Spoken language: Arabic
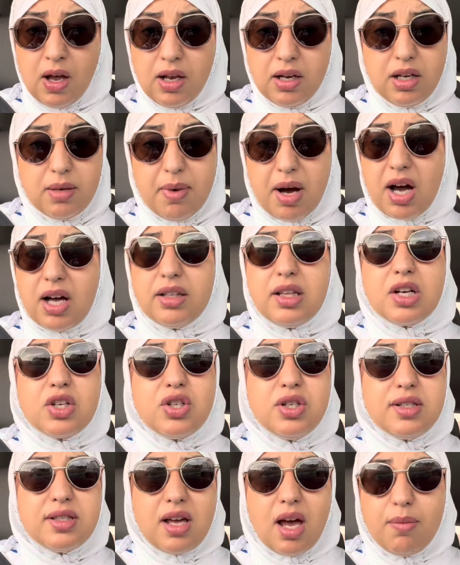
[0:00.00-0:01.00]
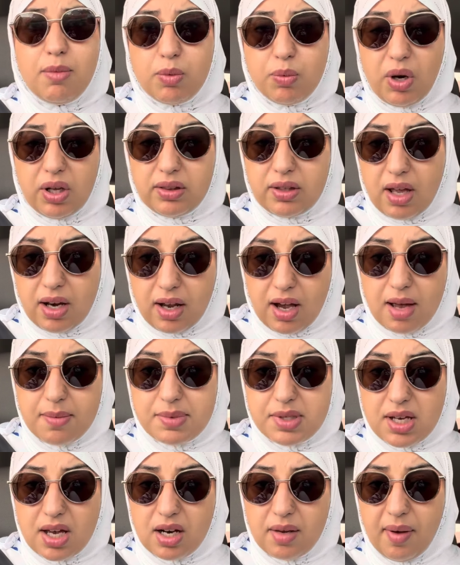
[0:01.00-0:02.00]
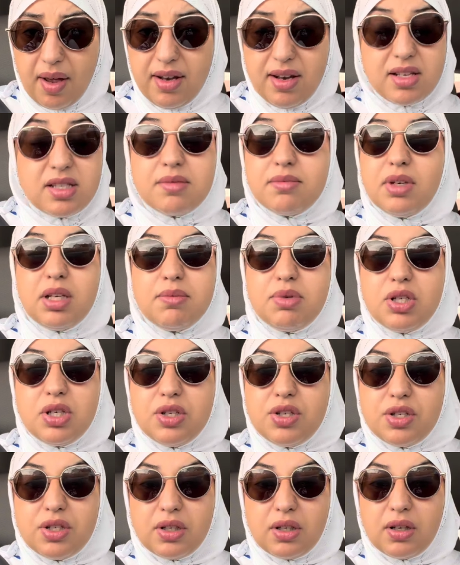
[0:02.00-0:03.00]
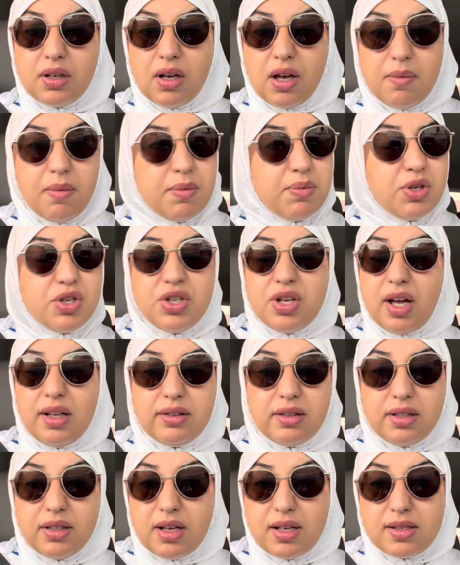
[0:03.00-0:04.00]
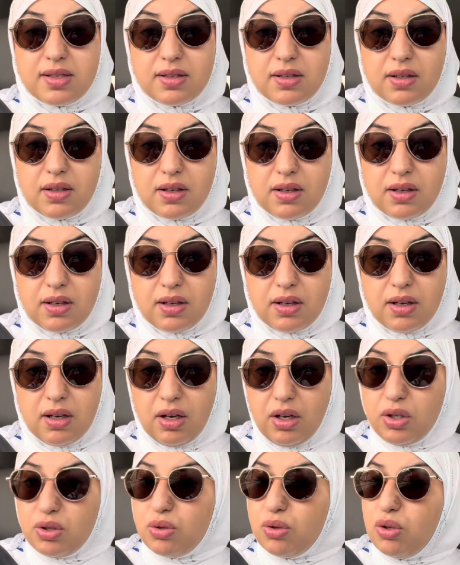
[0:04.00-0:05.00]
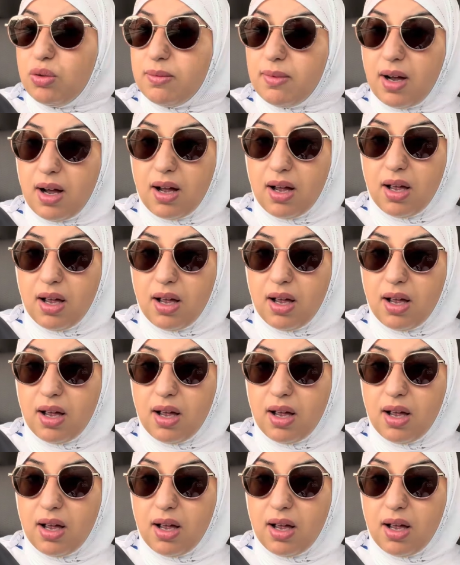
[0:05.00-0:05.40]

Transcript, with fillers: اللي ما قدرش يتعامل بواحد الطريقه مزيانه مع الناس ما يمشيش ما يمشيش عند الناس حشومه